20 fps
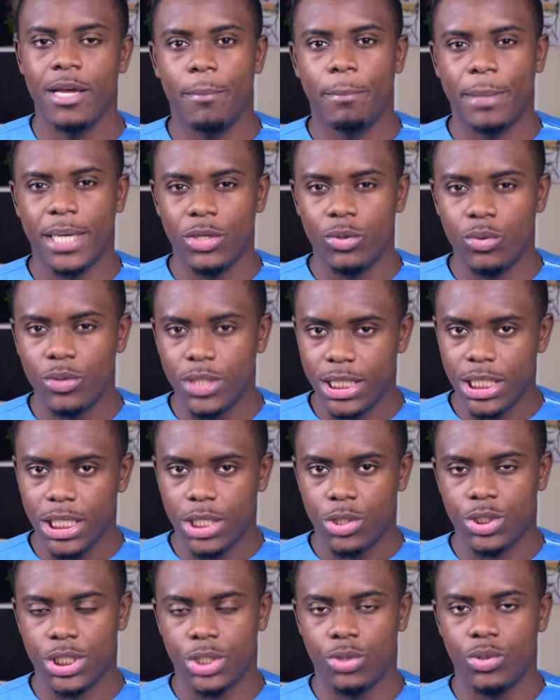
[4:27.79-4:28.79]
Prenons l'idée
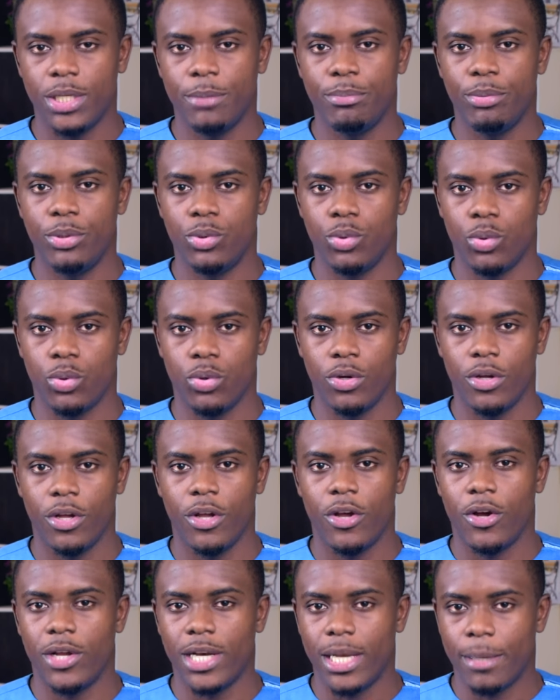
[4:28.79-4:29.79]
que j'ai donnée plus tôt
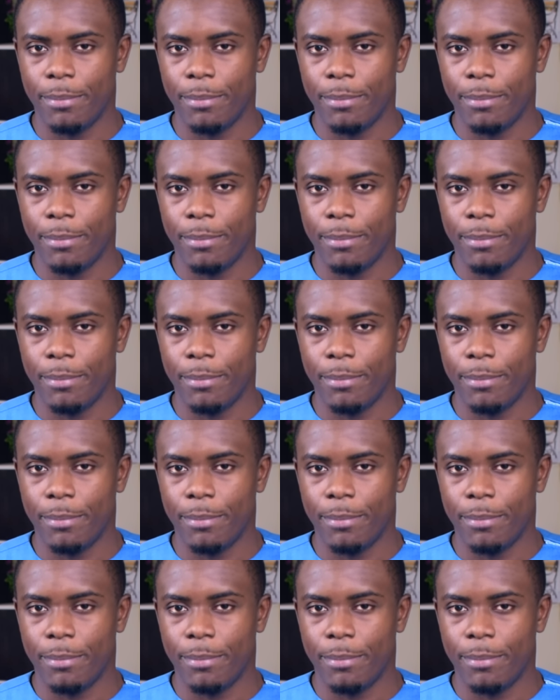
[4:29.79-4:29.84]
un